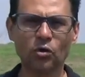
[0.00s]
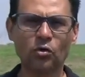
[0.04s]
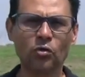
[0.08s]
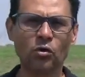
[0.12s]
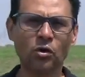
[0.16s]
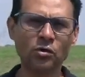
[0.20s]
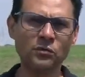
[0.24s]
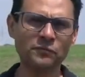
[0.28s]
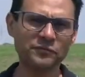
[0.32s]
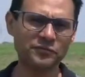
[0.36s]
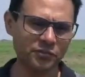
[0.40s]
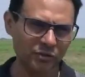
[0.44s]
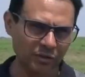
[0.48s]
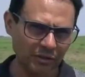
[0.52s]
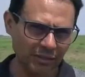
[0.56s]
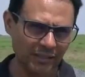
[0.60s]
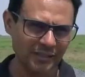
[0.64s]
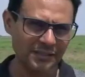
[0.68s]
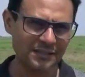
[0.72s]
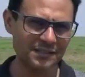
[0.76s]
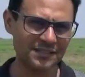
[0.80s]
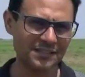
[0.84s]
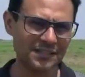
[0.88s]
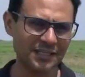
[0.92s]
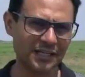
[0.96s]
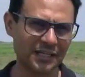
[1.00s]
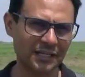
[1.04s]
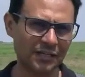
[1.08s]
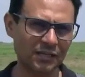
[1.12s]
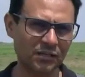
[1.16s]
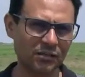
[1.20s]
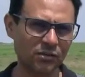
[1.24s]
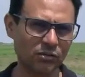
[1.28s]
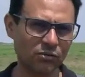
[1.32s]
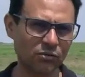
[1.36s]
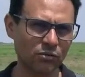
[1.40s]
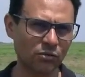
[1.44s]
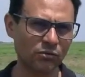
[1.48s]
com violência
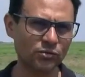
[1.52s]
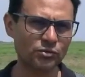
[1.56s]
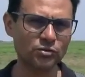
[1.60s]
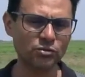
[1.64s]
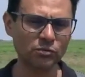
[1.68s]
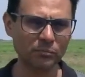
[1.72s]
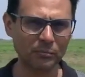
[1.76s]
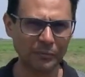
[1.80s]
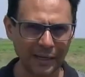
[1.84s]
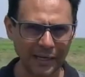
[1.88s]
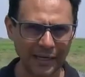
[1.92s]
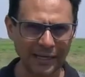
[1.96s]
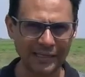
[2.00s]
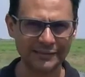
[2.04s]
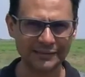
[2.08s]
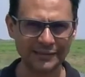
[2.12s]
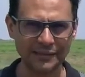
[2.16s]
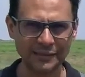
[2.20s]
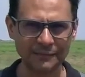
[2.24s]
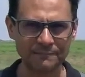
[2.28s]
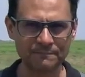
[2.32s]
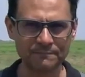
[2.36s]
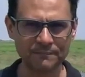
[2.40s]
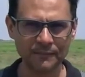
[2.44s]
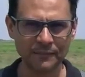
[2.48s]
consumada